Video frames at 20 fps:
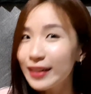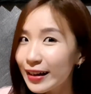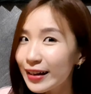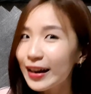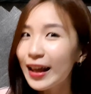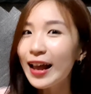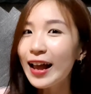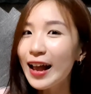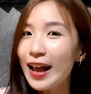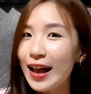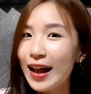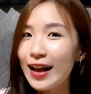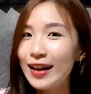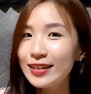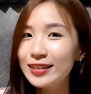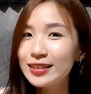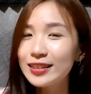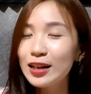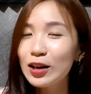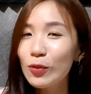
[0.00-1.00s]
แน่ๆ
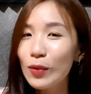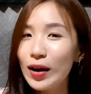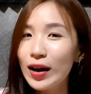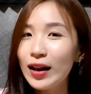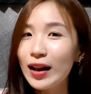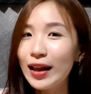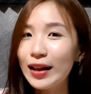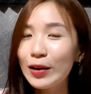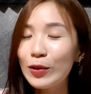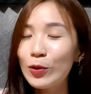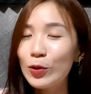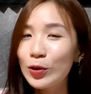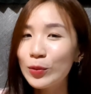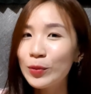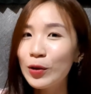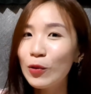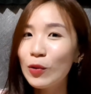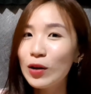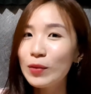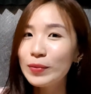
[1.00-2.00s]
เชื่อว่าหลายคนเพ
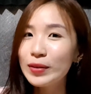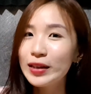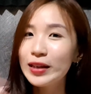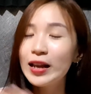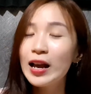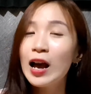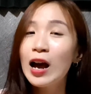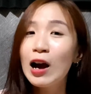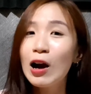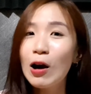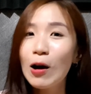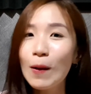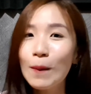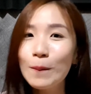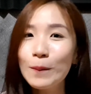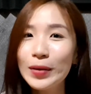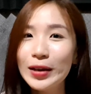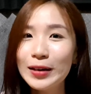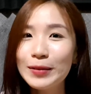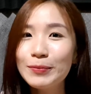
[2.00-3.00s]
ราะว่ามีคอม
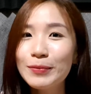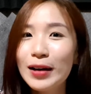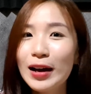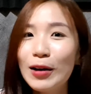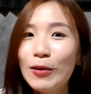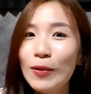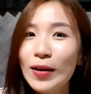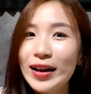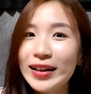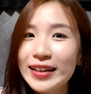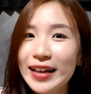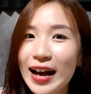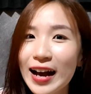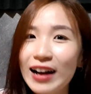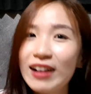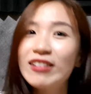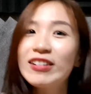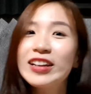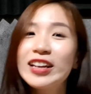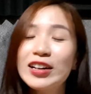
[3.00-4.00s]
เมนต์มาว่าอยาก
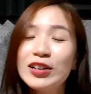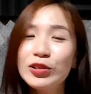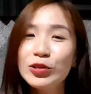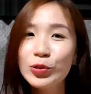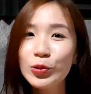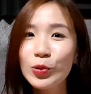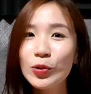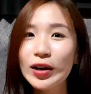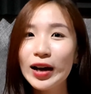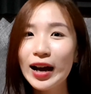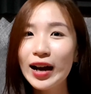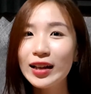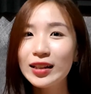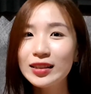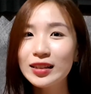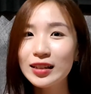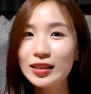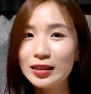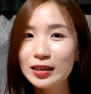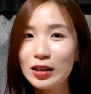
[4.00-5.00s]
เรียนรู้การ
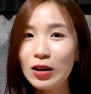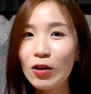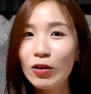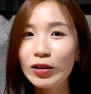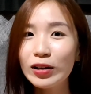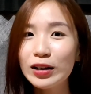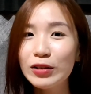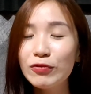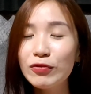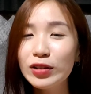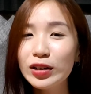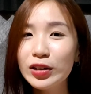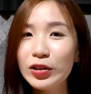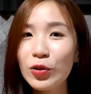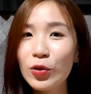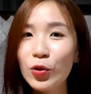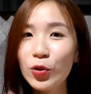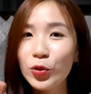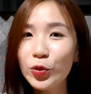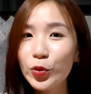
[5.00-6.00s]
ตัดต่อคลิปวิดีโอ
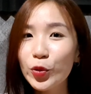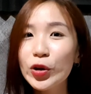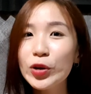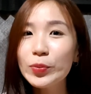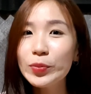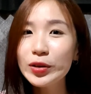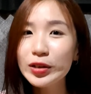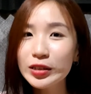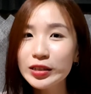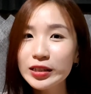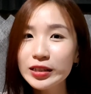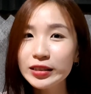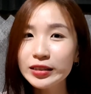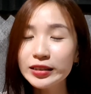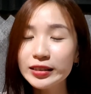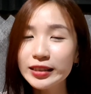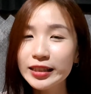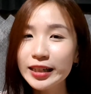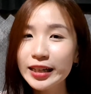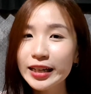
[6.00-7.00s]
ด้วยมือถือ
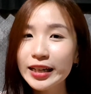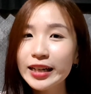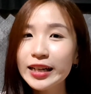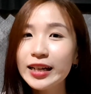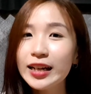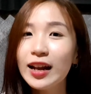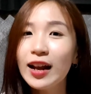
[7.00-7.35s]
ที่